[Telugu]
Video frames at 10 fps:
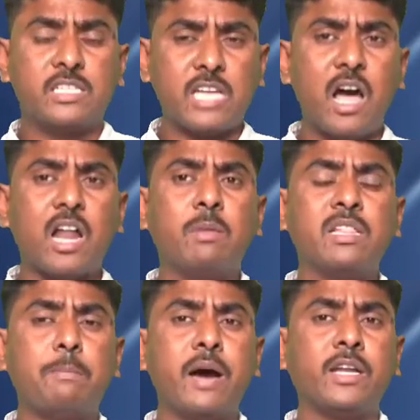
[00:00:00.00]

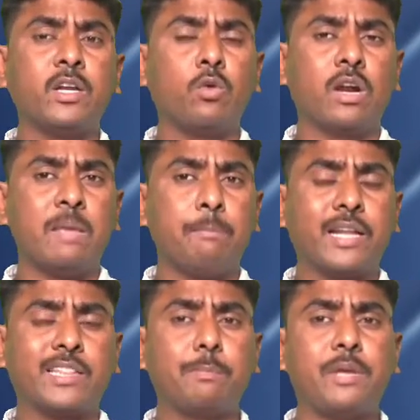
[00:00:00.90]
చాలామంది భార్యలు కూడా ఈ
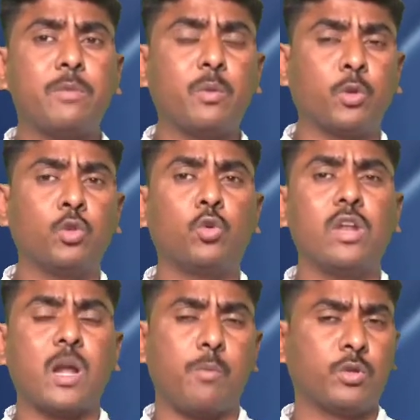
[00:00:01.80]
భర్త ప్రేమను
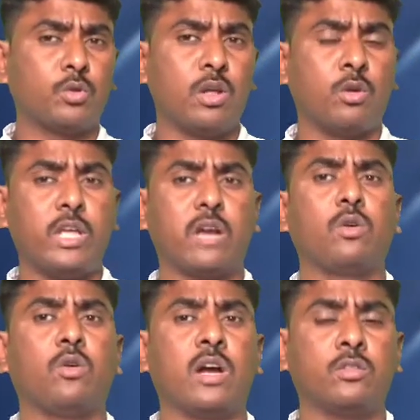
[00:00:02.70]
పొందుకోలేకపోతున్నారు
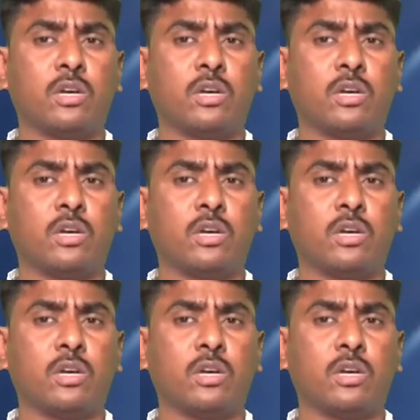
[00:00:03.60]
ఎక్కడో కాదు